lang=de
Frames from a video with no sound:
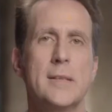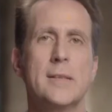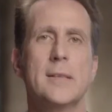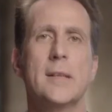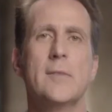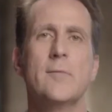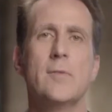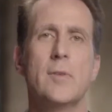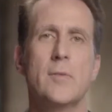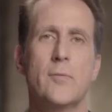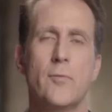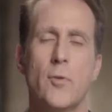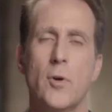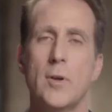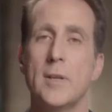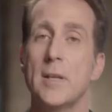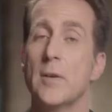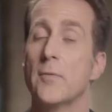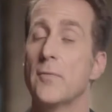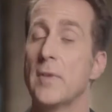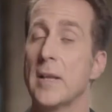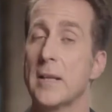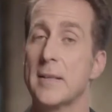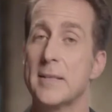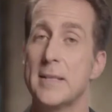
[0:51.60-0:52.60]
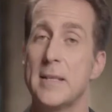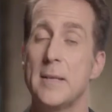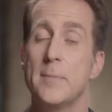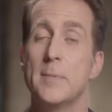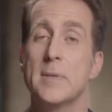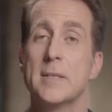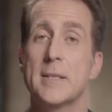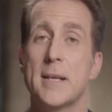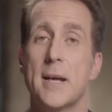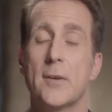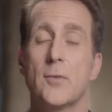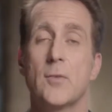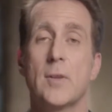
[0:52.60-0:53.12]
denn wir wollen ja flexibel
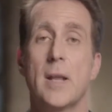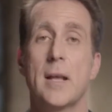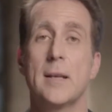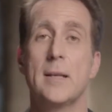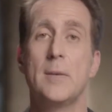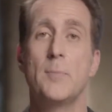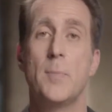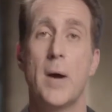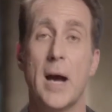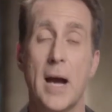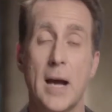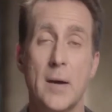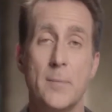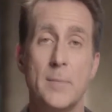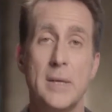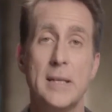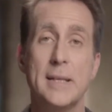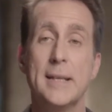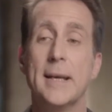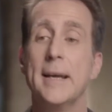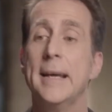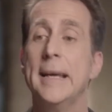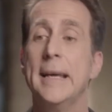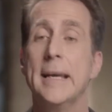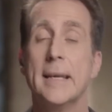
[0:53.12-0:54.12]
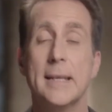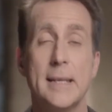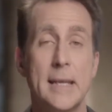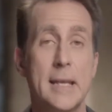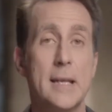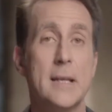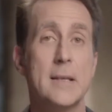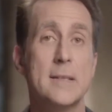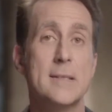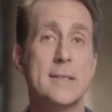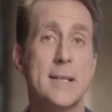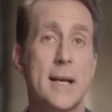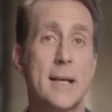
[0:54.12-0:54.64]
sein und an die Parameter
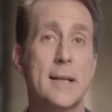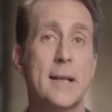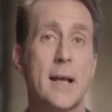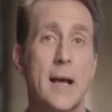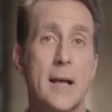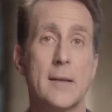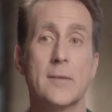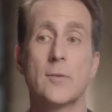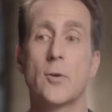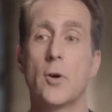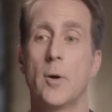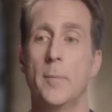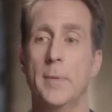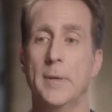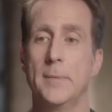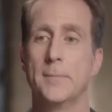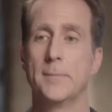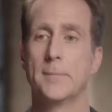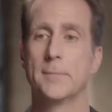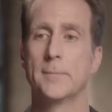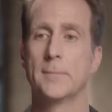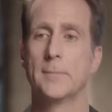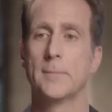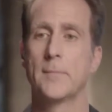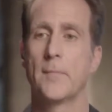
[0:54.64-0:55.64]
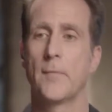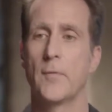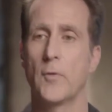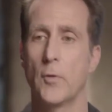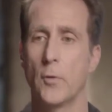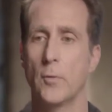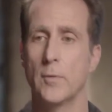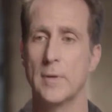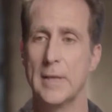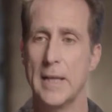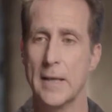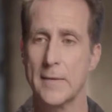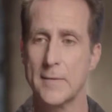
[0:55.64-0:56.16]
jederzeit rankommen. So,
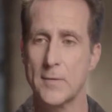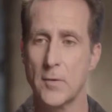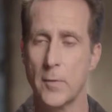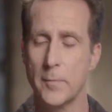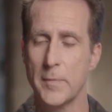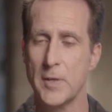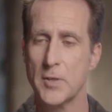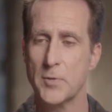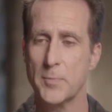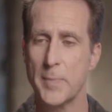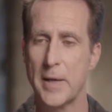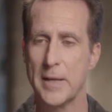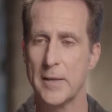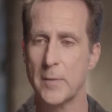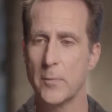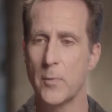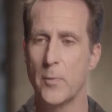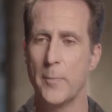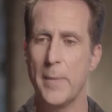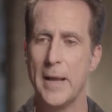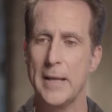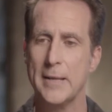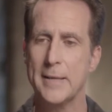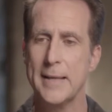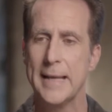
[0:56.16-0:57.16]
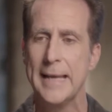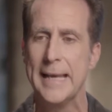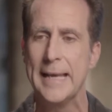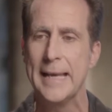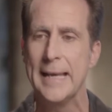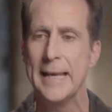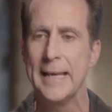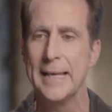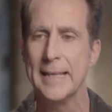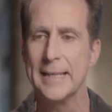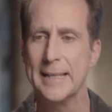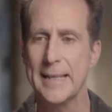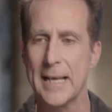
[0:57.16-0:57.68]
und jetzt kommt der spannende Moment.
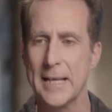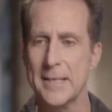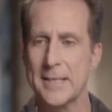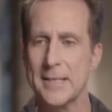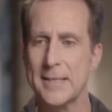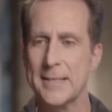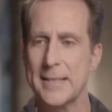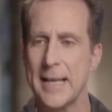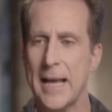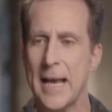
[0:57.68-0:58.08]
Das ist der